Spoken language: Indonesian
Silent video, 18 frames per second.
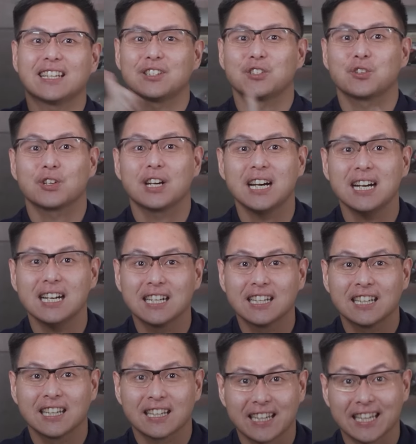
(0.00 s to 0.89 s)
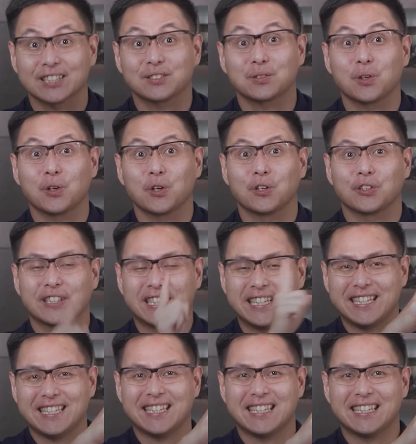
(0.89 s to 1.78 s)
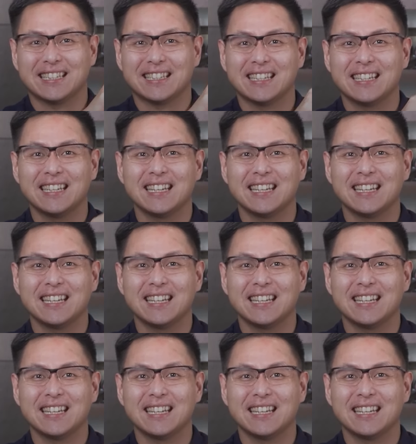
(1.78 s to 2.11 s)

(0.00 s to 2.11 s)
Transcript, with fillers: dan juga cash flow. Nih,